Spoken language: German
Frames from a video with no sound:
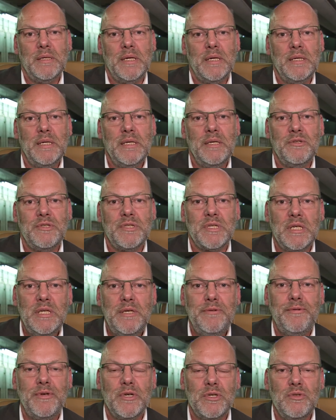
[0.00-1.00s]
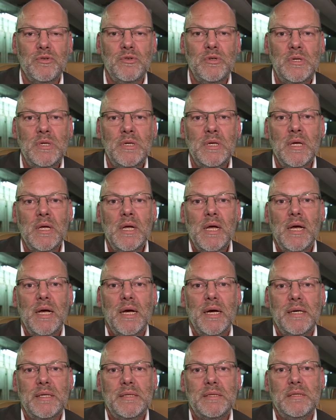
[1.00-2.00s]
Denn Industrie 4.0
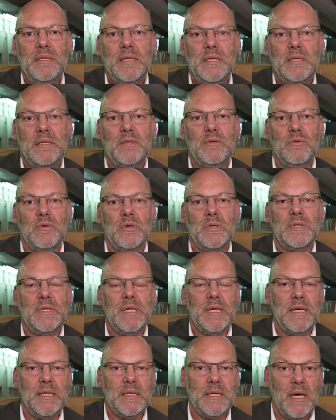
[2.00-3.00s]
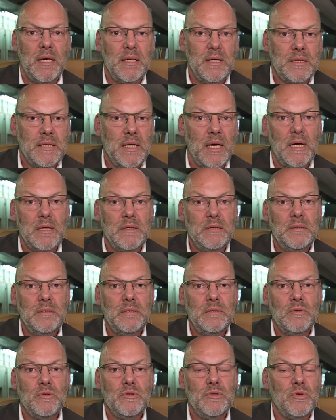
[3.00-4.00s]
heißt nicht nur digitale
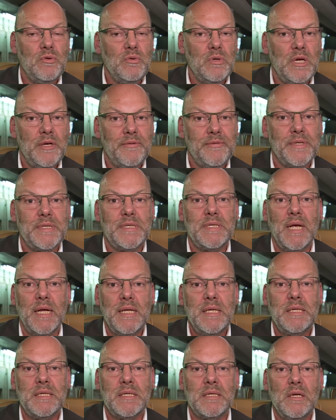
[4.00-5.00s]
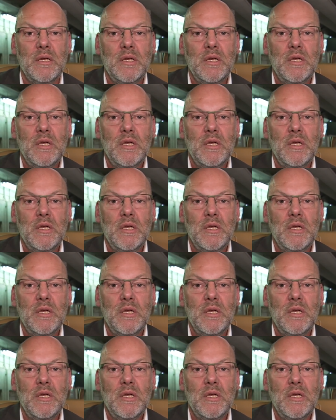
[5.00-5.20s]
Daten und hohe Effizienz,